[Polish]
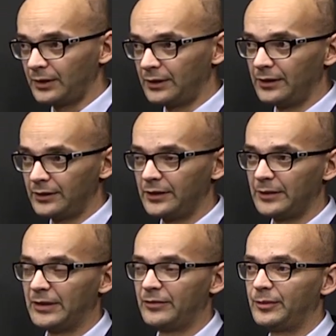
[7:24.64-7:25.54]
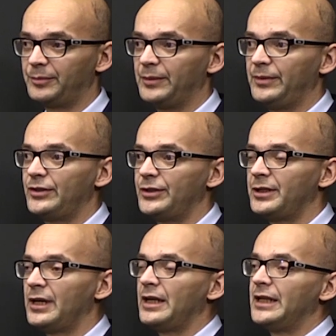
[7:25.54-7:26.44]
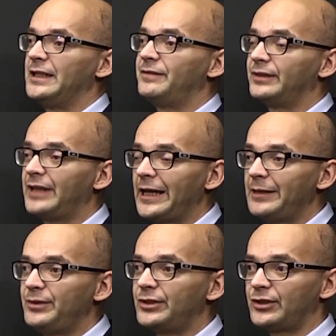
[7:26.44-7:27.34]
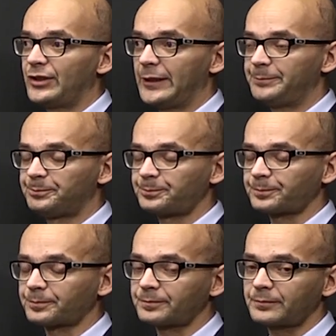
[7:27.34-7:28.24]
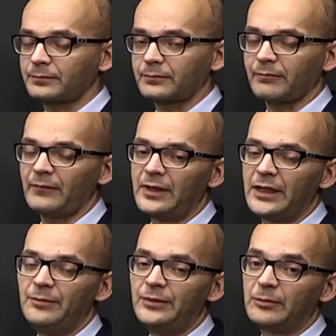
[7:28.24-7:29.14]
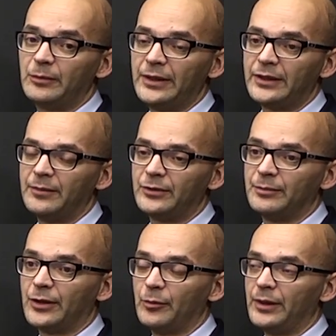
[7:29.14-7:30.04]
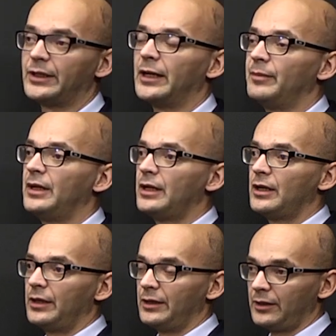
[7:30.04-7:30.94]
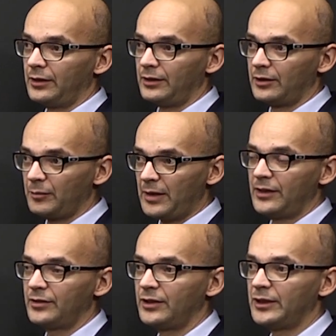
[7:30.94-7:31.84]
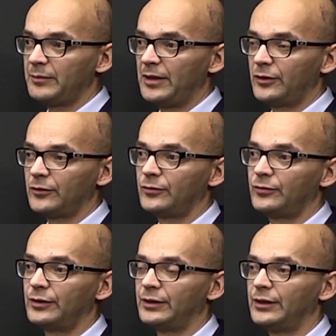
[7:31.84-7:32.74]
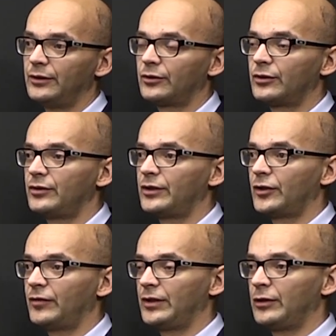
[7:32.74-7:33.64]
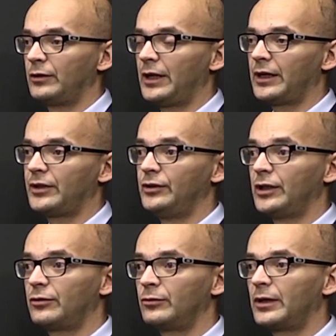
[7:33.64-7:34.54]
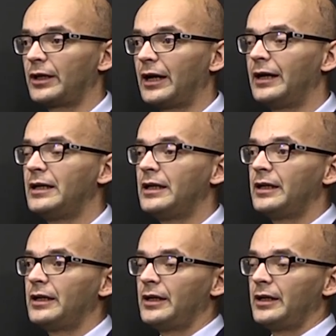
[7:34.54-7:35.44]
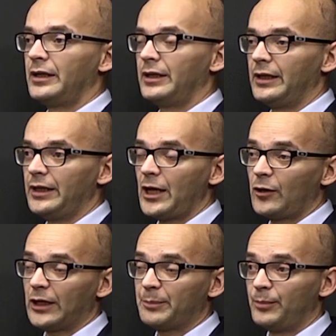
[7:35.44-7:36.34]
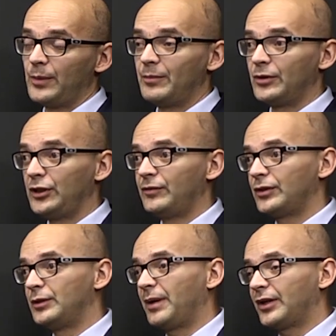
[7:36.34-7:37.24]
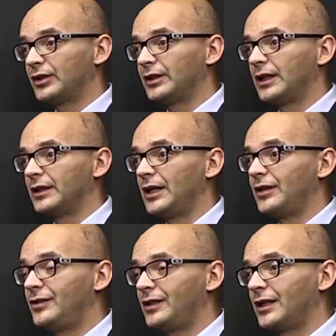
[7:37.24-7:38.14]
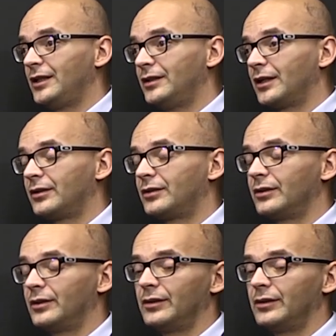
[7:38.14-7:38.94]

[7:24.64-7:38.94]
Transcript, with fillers: ten, ten temat przybliżyć. I wydaje mi się, że takim termometrem czy barometrem y, y, globalnych sentymentów y, no to jest zachowanie dolara czy indeksu dolara. Ja akurat mam możliwość i patrzę na DXY indeks